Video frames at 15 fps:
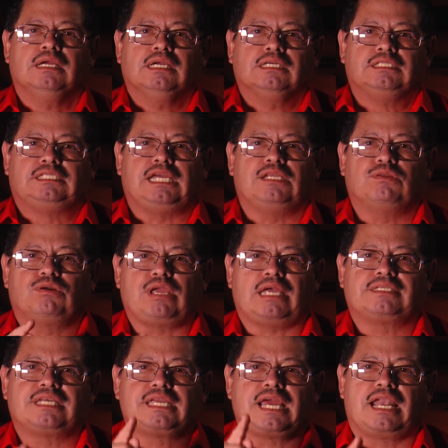siendo ya
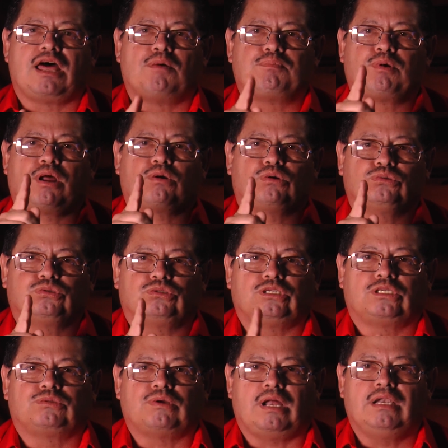señalado por acoso
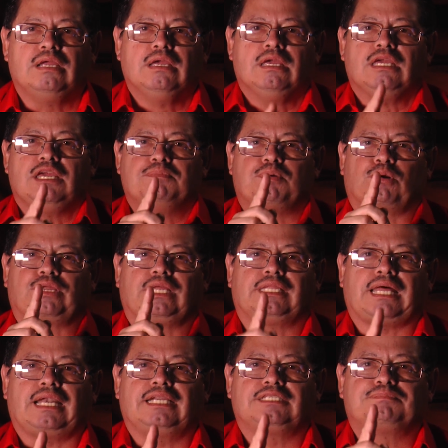sexual y por
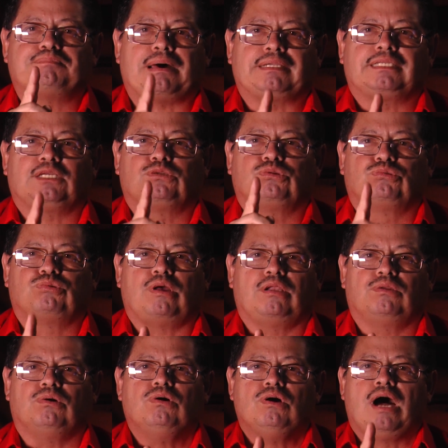quitarles parte de su
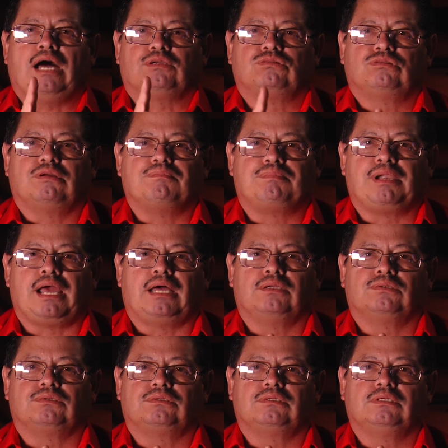sueldo a sus
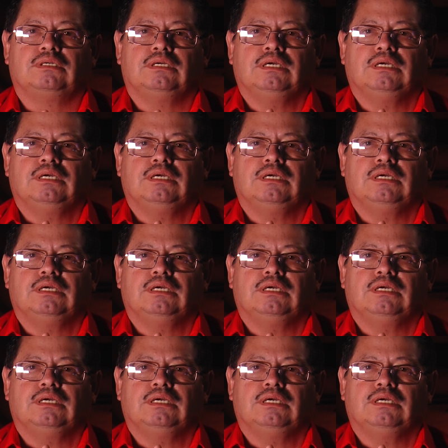empleados.